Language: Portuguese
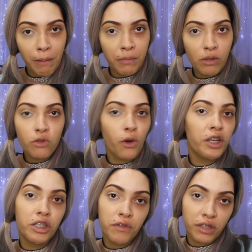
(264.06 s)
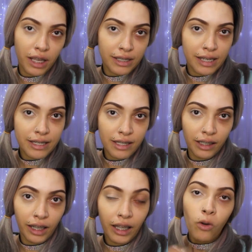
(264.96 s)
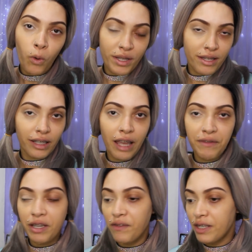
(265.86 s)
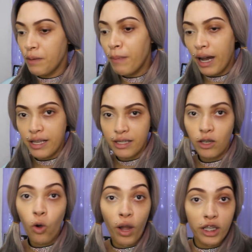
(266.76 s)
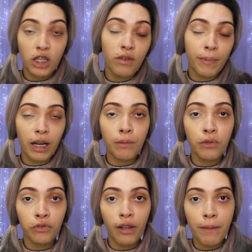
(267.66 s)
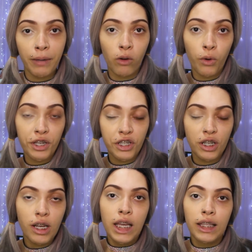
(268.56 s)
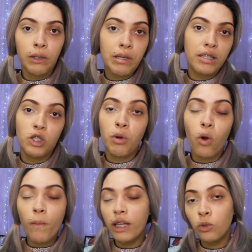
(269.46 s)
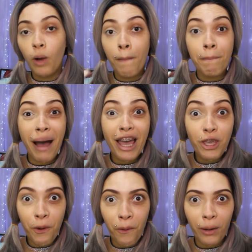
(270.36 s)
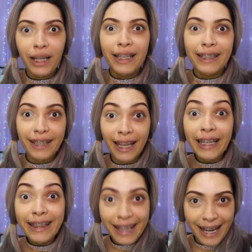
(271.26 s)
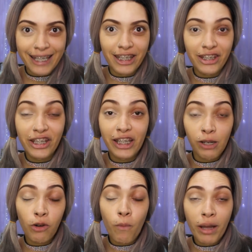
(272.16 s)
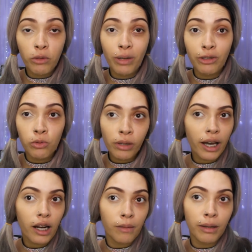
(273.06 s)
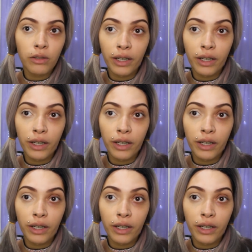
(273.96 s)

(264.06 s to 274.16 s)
Pra mim, os corretivos têm que ser assim, né? Coisas leves devem ser base. Corretivo é pra camuflar e pra corrigir. Então exige uma cobertura maior. E ele dá, gente. Ele dá uma cobertura do caramba.